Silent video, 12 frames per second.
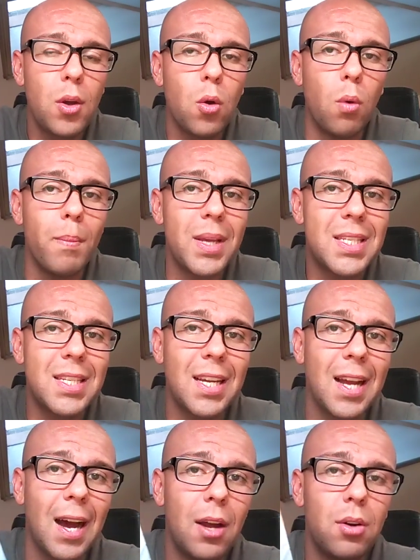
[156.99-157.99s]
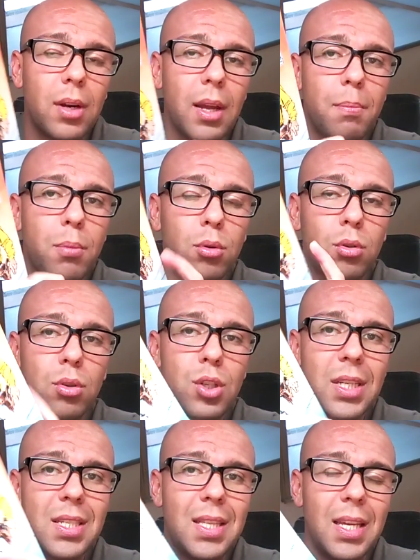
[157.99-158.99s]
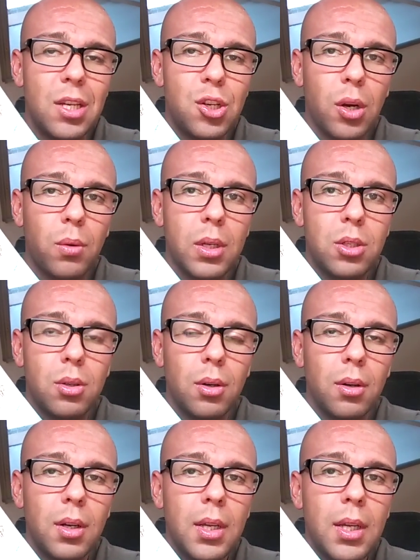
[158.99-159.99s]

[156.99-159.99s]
un messicano che appunto gestisce questo